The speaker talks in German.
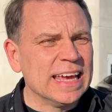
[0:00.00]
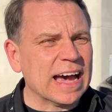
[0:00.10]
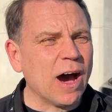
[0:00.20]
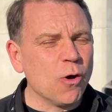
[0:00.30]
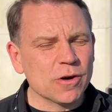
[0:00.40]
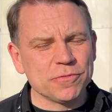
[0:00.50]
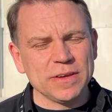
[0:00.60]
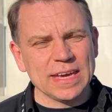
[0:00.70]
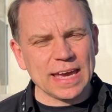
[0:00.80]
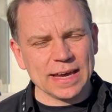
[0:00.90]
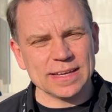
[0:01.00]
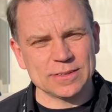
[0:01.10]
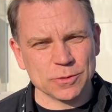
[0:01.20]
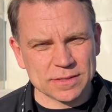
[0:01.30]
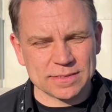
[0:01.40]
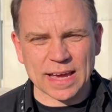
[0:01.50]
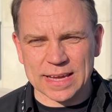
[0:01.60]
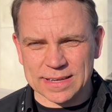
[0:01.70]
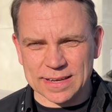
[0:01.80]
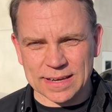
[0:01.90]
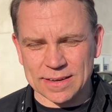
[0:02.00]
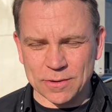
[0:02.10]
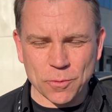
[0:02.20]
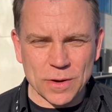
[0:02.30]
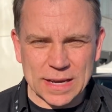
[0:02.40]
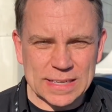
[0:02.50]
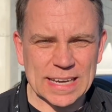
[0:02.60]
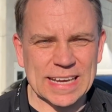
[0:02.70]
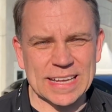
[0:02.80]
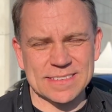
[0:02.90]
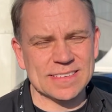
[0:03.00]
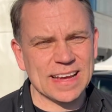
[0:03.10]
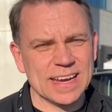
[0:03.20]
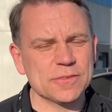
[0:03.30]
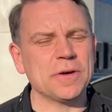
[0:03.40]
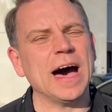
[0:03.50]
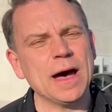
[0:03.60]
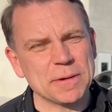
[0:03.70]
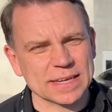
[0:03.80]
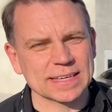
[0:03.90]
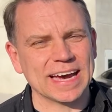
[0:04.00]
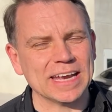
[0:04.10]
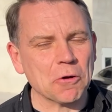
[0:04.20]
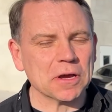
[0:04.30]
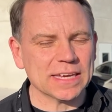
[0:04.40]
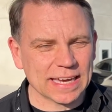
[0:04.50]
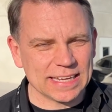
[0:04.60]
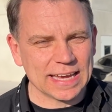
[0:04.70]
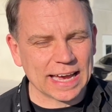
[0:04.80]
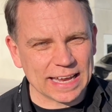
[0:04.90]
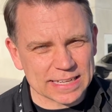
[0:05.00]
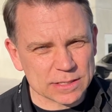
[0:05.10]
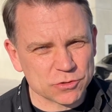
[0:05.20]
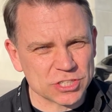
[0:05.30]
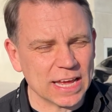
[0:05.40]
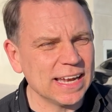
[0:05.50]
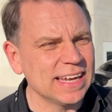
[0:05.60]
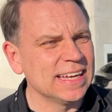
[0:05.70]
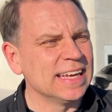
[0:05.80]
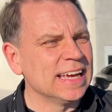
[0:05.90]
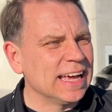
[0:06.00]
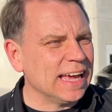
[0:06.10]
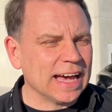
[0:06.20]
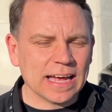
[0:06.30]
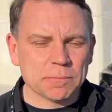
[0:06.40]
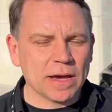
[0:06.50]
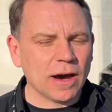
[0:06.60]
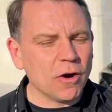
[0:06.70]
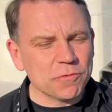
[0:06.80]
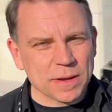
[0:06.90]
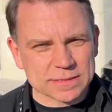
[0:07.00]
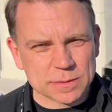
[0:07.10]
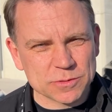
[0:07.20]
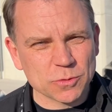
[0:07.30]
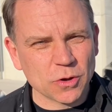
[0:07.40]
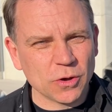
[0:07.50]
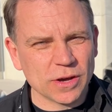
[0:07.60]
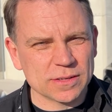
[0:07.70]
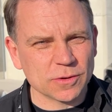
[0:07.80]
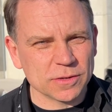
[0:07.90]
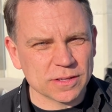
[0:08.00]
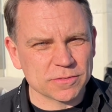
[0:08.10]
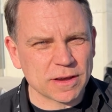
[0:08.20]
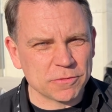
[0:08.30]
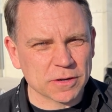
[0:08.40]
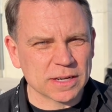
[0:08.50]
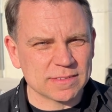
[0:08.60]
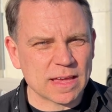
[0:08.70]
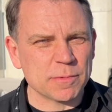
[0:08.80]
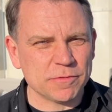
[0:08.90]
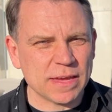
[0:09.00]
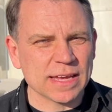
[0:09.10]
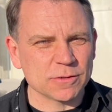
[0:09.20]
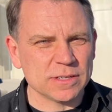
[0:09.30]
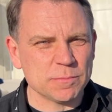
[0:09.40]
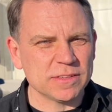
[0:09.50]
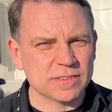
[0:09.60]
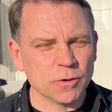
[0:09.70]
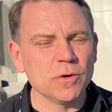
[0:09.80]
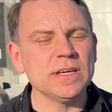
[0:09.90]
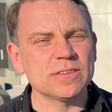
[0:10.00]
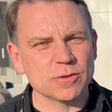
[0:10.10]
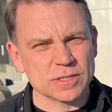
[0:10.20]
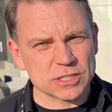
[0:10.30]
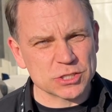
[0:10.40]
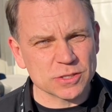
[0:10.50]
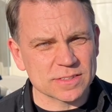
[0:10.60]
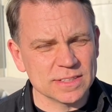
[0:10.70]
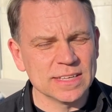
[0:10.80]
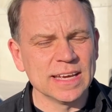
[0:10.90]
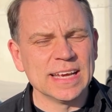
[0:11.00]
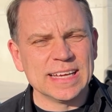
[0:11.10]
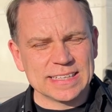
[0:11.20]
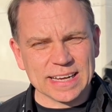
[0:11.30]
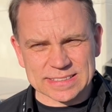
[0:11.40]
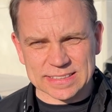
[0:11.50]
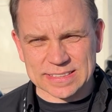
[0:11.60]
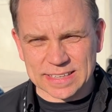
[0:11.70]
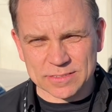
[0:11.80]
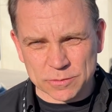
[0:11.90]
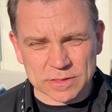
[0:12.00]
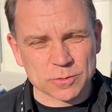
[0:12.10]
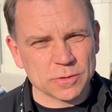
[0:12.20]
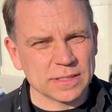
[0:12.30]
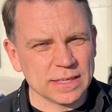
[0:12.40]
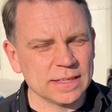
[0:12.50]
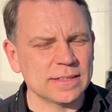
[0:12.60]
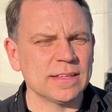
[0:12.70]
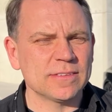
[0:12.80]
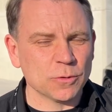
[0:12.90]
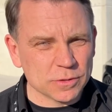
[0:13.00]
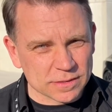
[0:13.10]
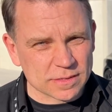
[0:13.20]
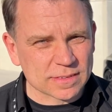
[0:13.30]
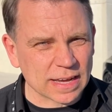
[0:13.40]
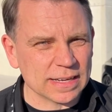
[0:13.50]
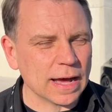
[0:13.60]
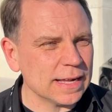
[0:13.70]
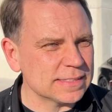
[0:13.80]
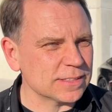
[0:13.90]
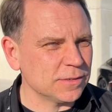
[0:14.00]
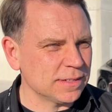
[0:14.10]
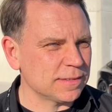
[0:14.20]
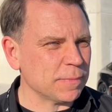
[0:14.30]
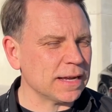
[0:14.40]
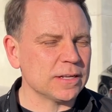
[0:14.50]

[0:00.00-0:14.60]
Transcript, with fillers: auch wie er durch seine hohe Intelligenz das alles verarbeiten kann. Auch ich rede ja relativ schnell er hat mir aufmerksam zugehört und es war wirklich sehr bewegend. Und die Mission, ihn zu unterstützen, das ist ja sowieso die Intention dieses Kanals. Und man hat